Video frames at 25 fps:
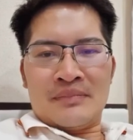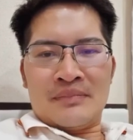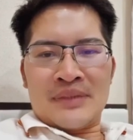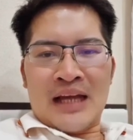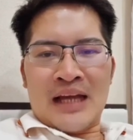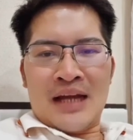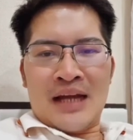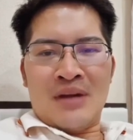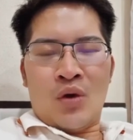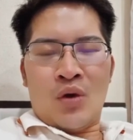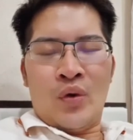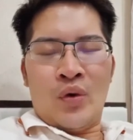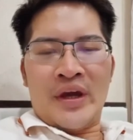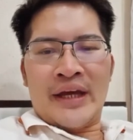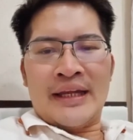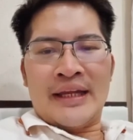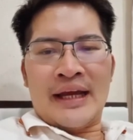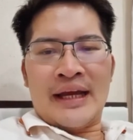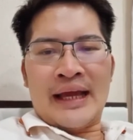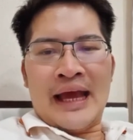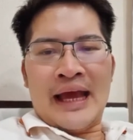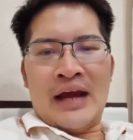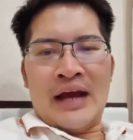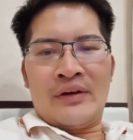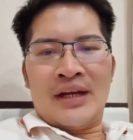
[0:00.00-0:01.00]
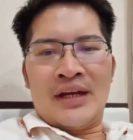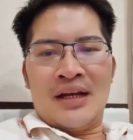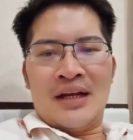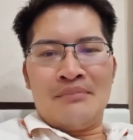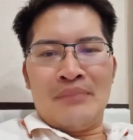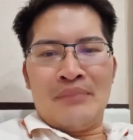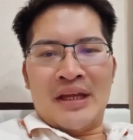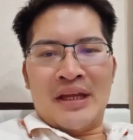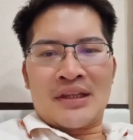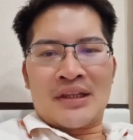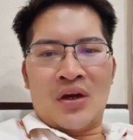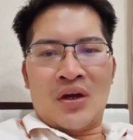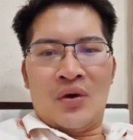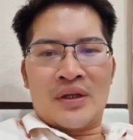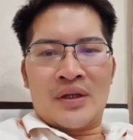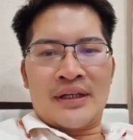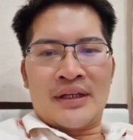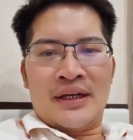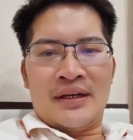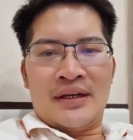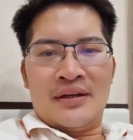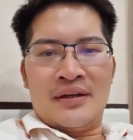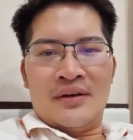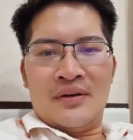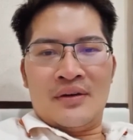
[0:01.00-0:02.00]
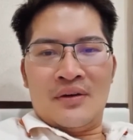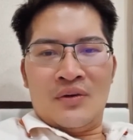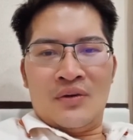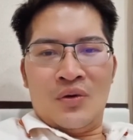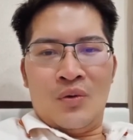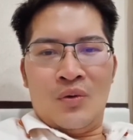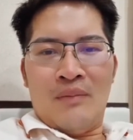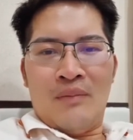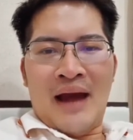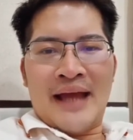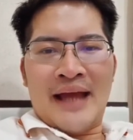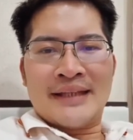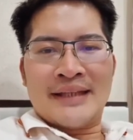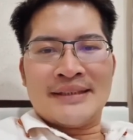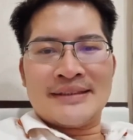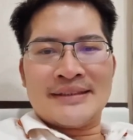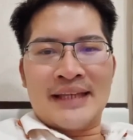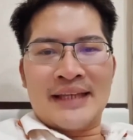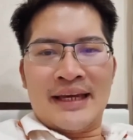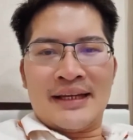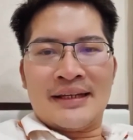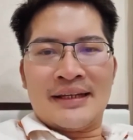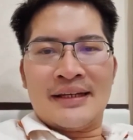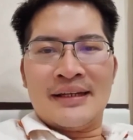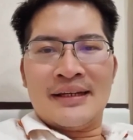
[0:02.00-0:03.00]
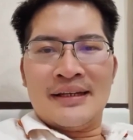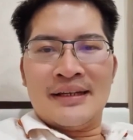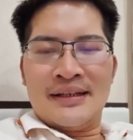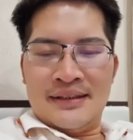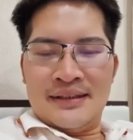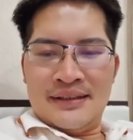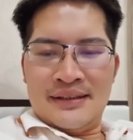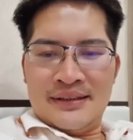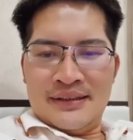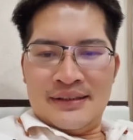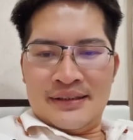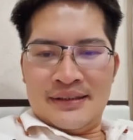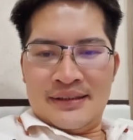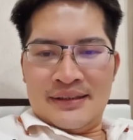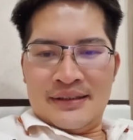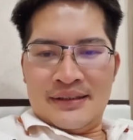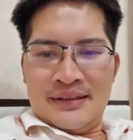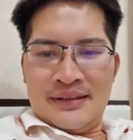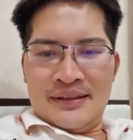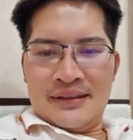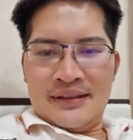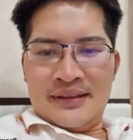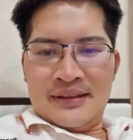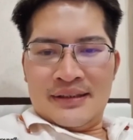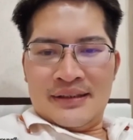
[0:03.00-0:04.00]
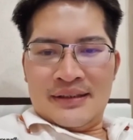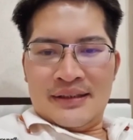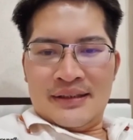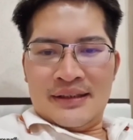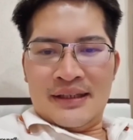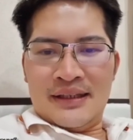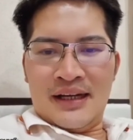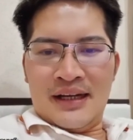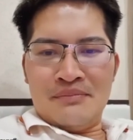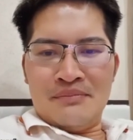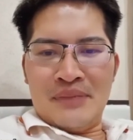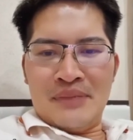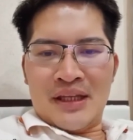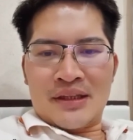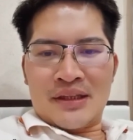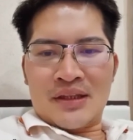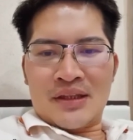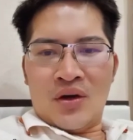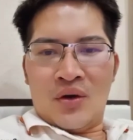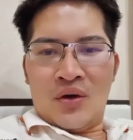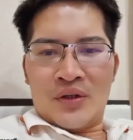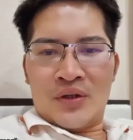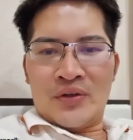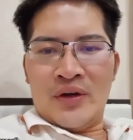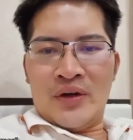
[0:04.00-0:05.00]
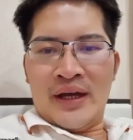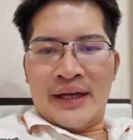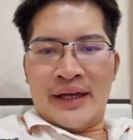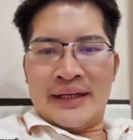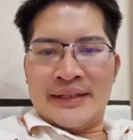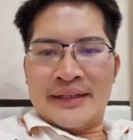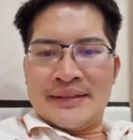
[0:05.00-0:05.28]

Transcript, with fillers: เดินมาคุยกับนักข่าวเดินบิดตูดอ่ะอุบาทจริงๆเดินบิดตูดด้วย